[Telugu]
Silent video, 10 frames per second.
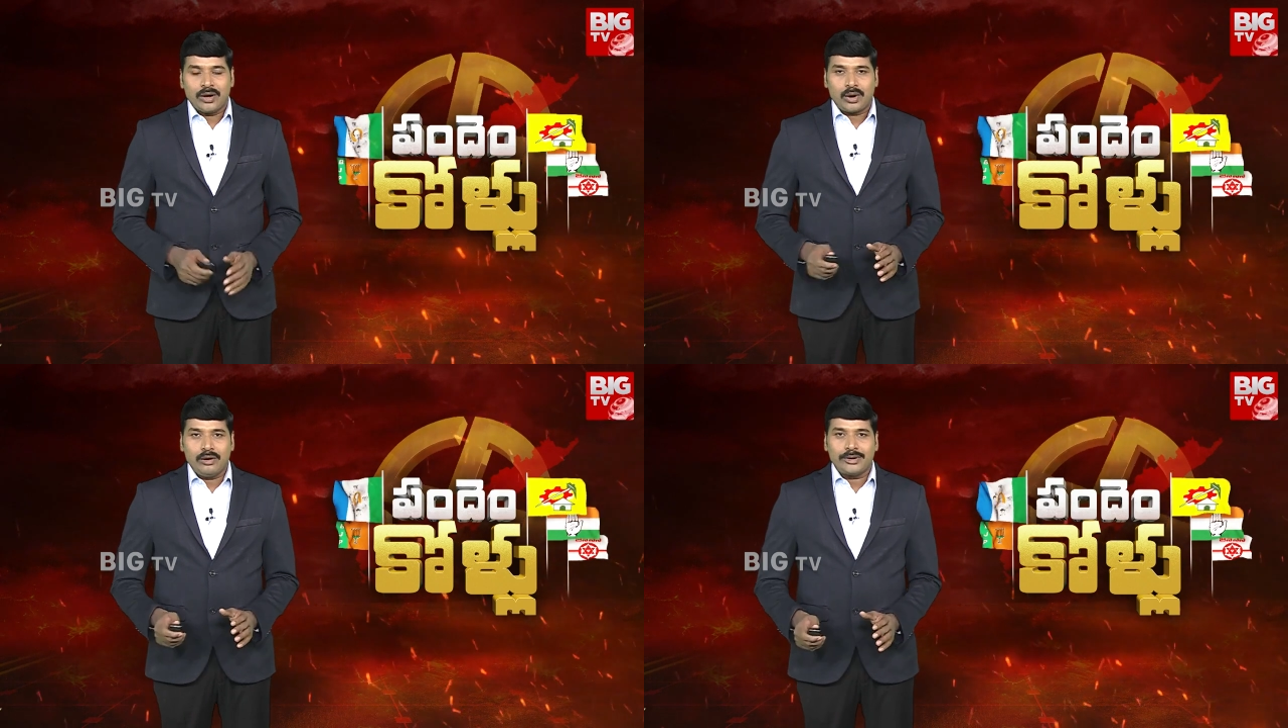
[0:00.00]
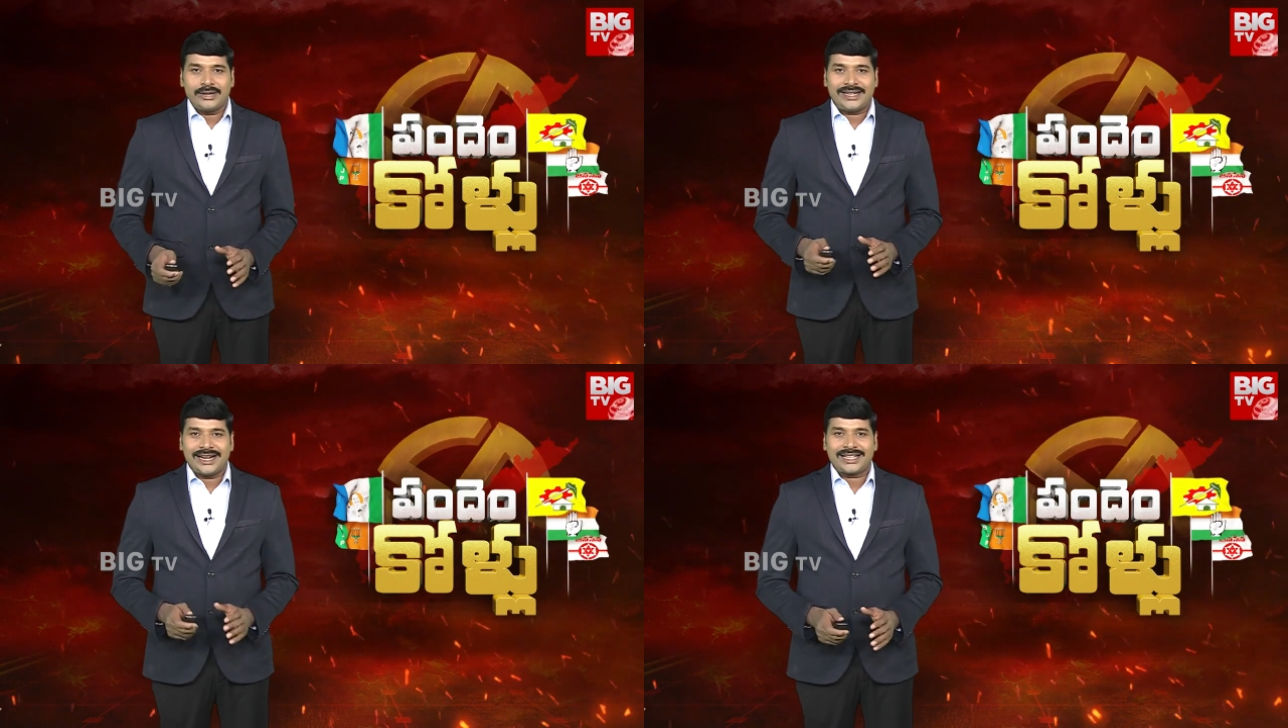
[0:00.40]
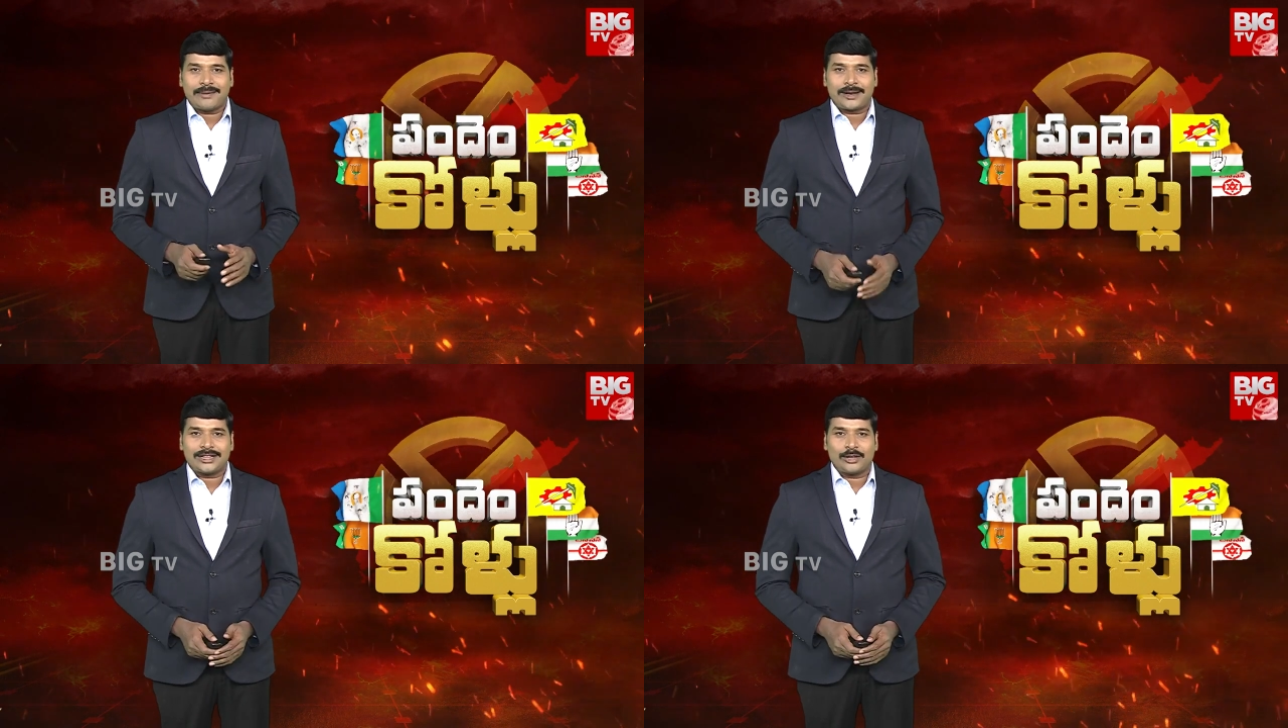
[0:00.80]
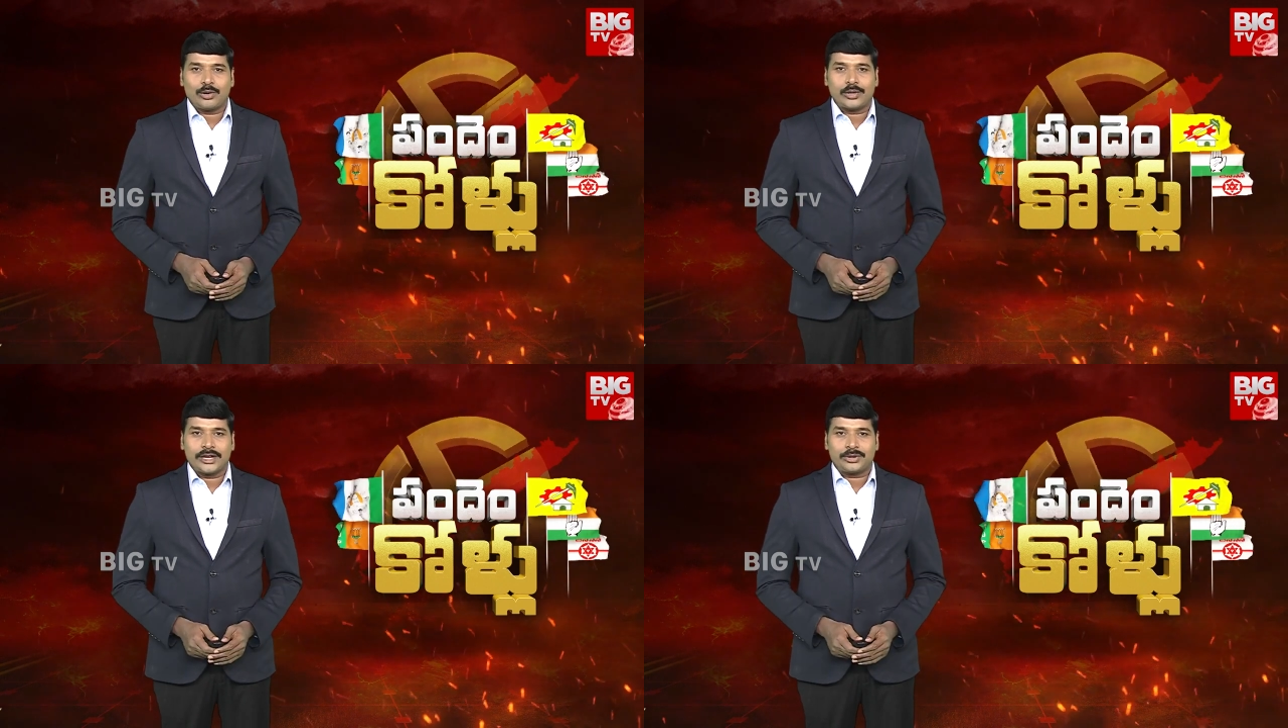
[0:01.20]
కోవూరు డెల్టా
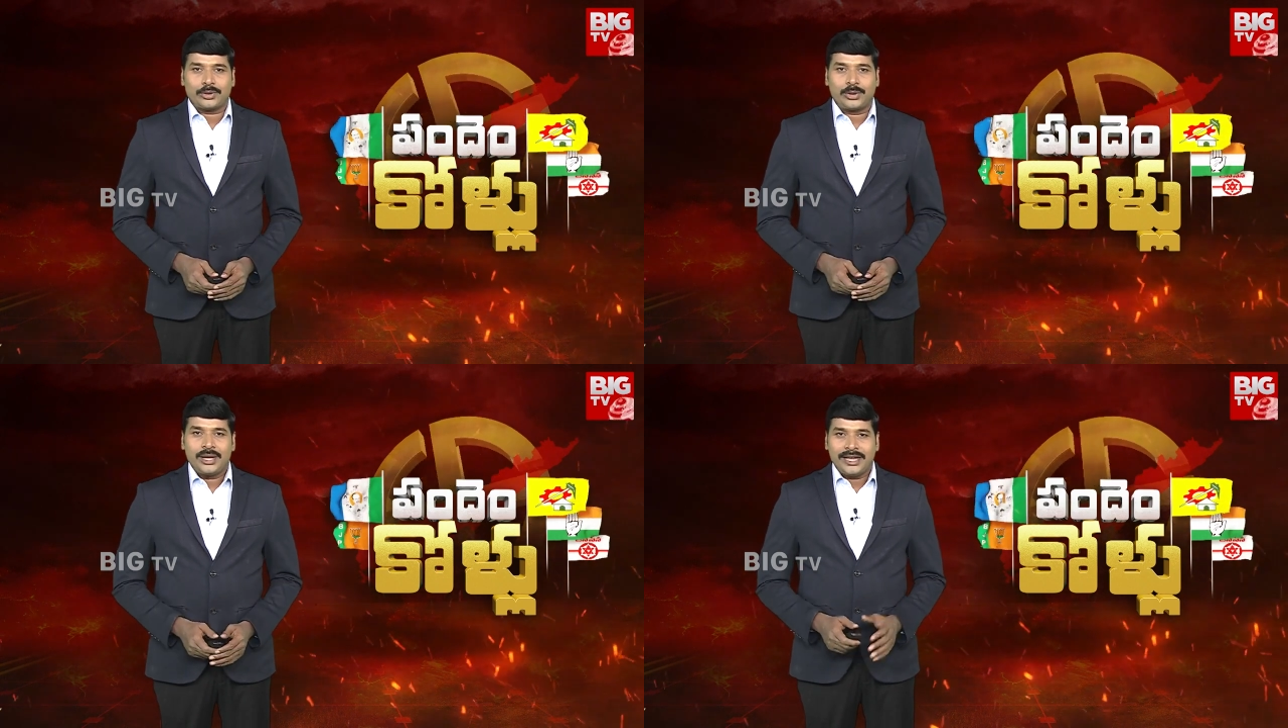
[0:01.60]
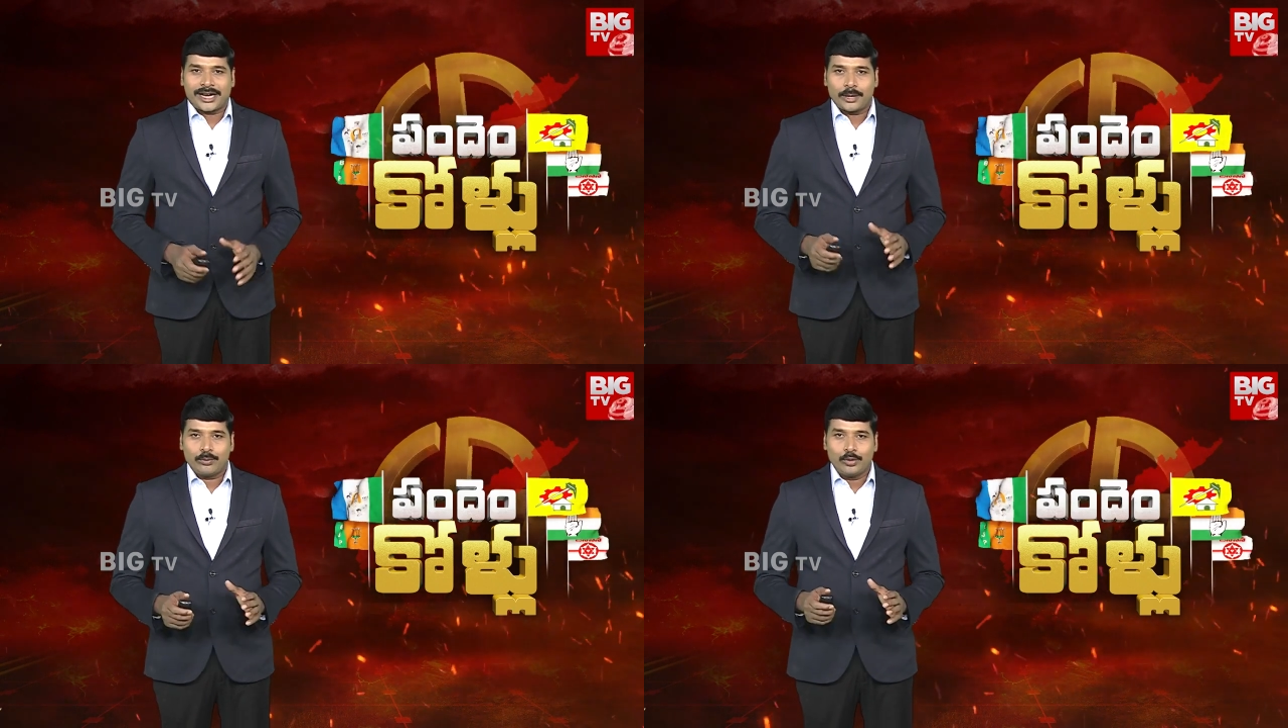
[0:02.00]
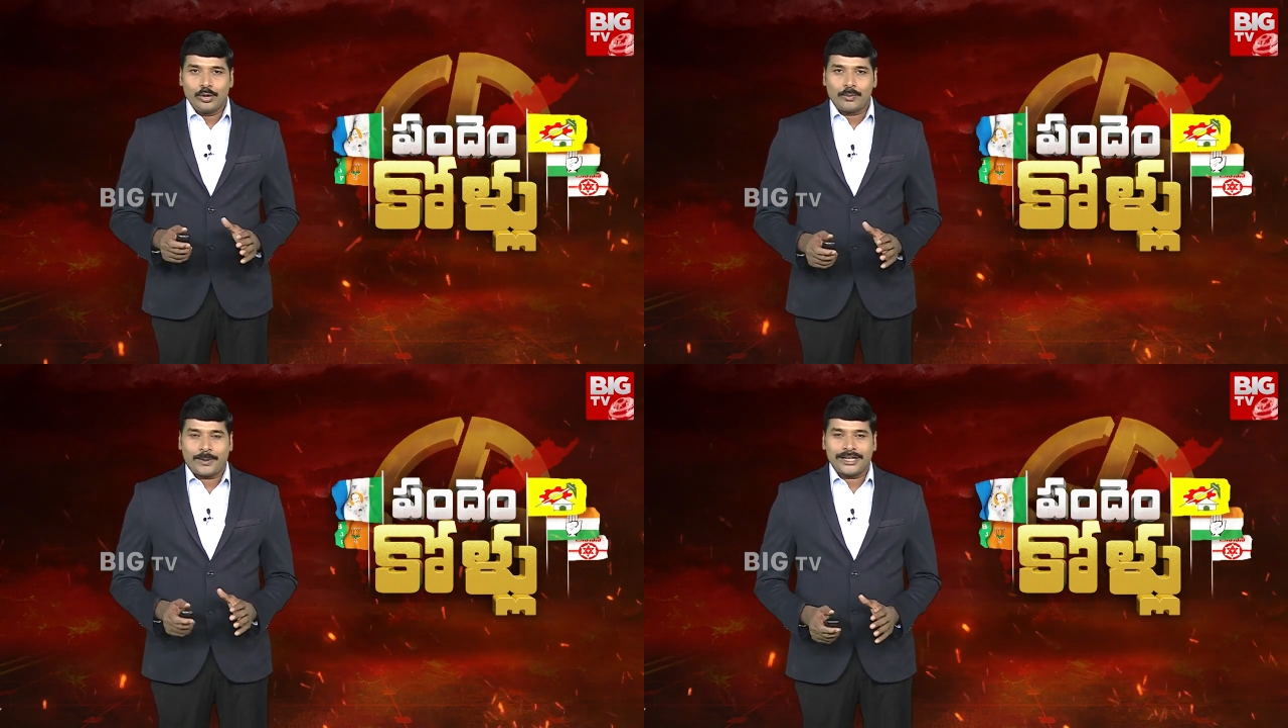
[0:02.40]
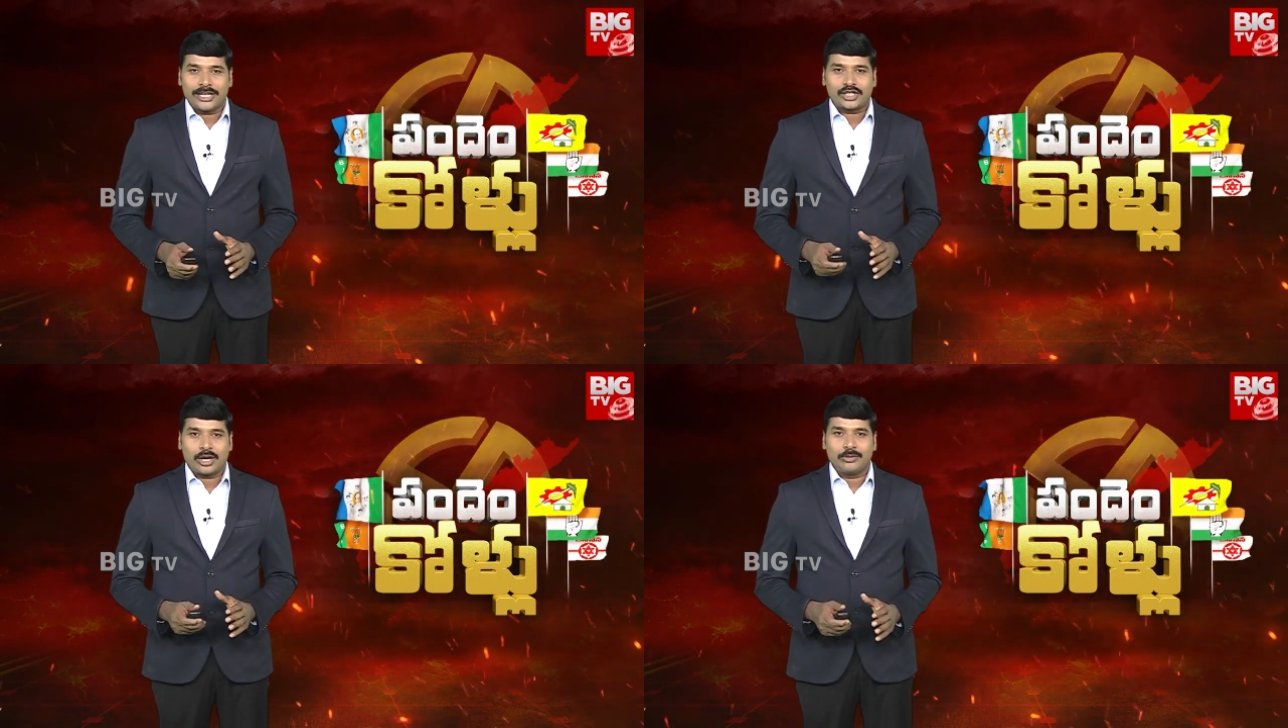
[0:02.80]
ప్రాంతంలో ఉండడంతో ఇక్కడ మూడు
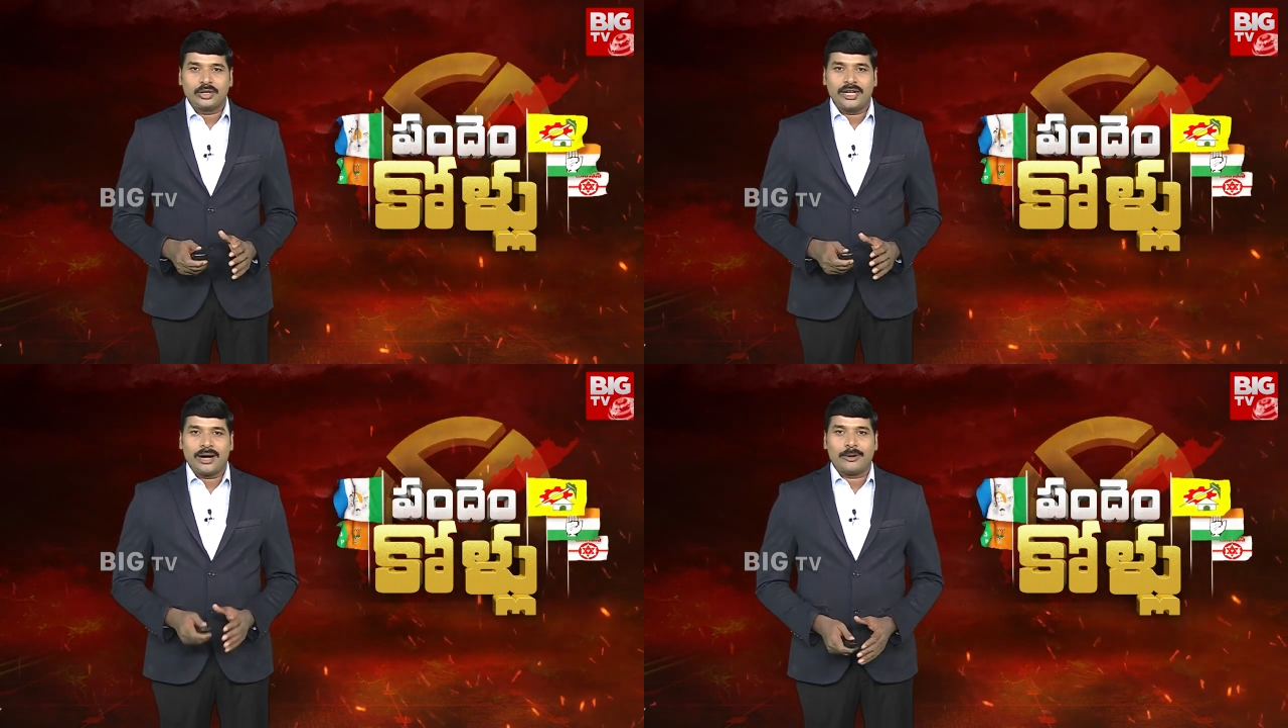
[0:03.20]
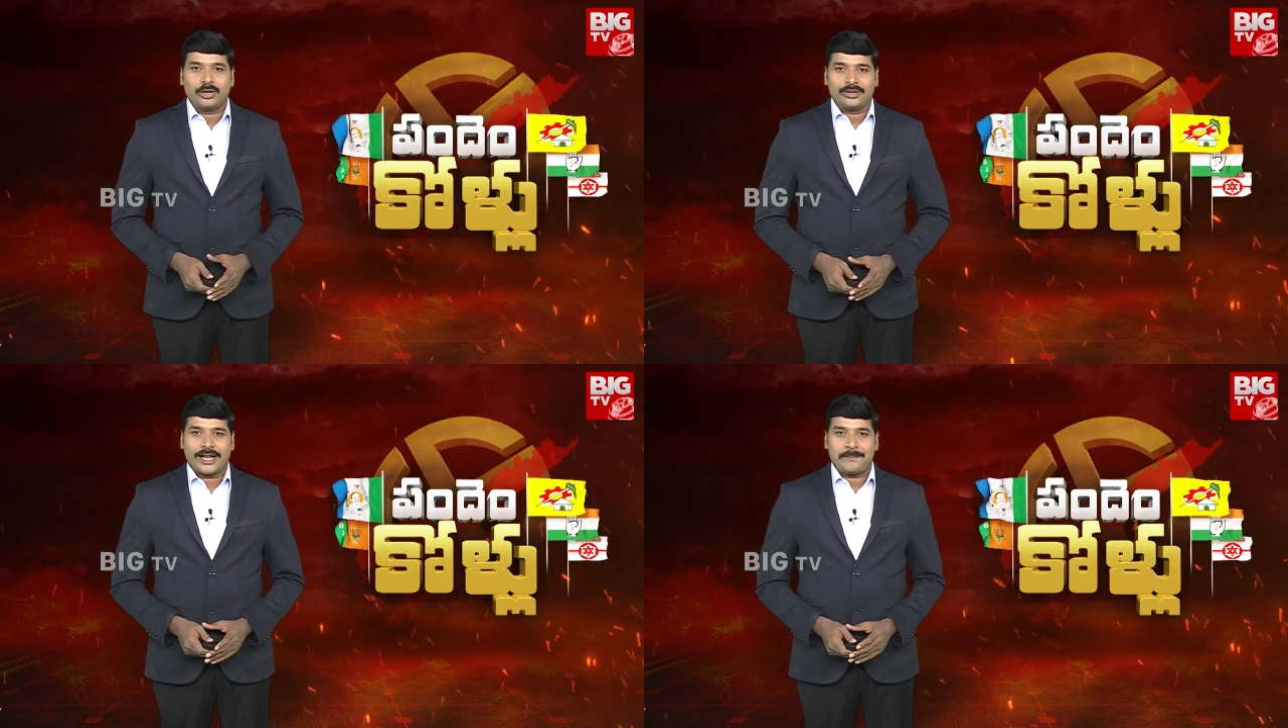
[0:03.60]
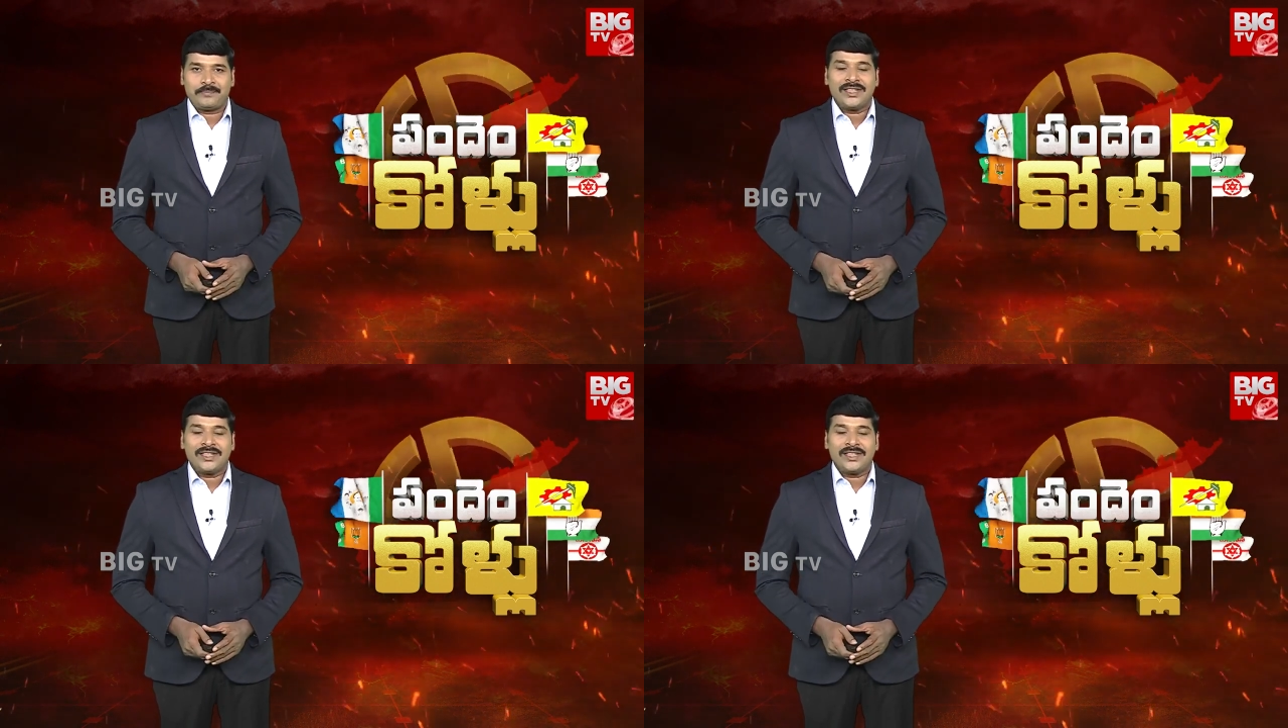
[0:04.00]
పంటలు సమృద్ధిగా పండుతున్నాయి